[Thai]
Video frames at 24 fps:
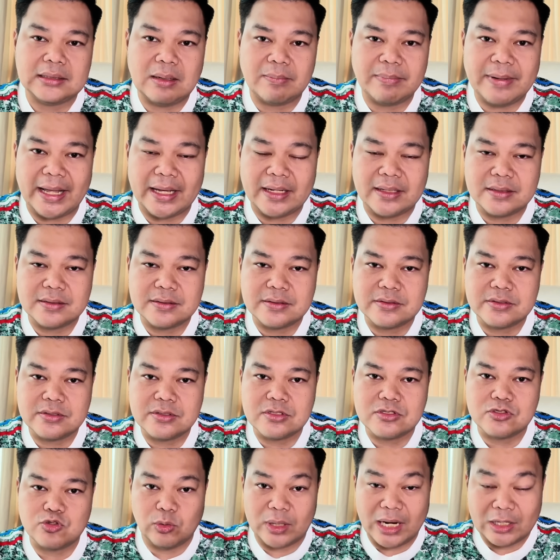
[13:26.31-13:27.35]
ตำแหน่ง
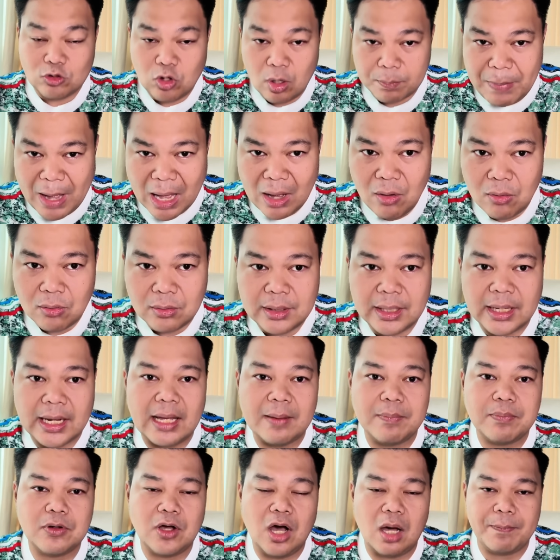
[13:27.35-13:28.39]
ซูน่าตัวเป้านะ
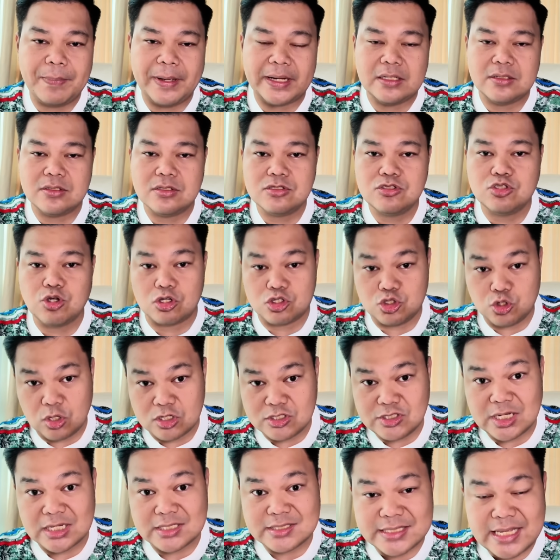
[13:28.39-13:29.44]
ครับก็เป็นโจชั
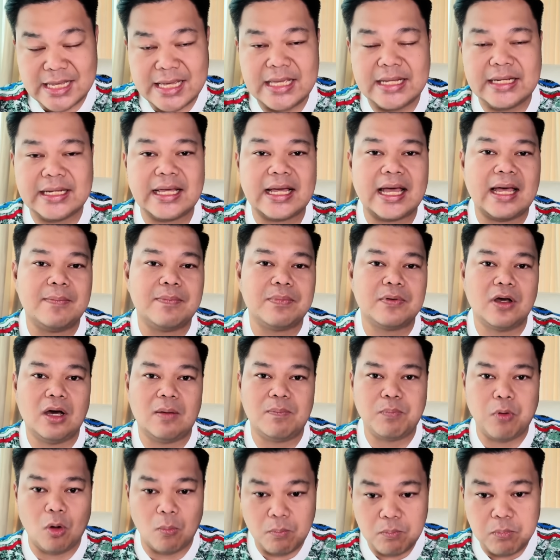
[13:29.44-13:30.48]
วเซอร์ซี่นะครับ
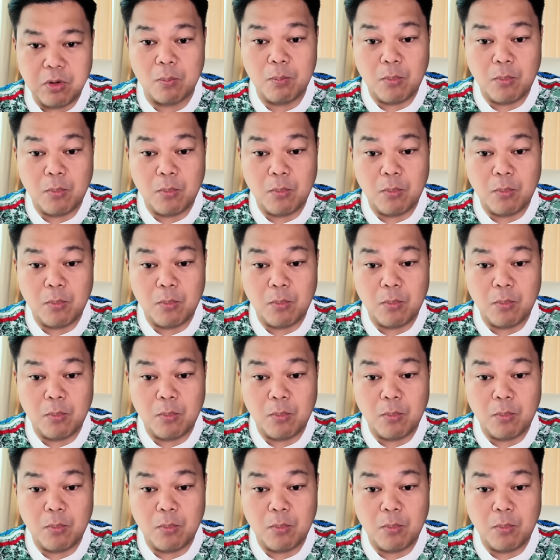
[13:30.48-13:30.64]
ก็ผ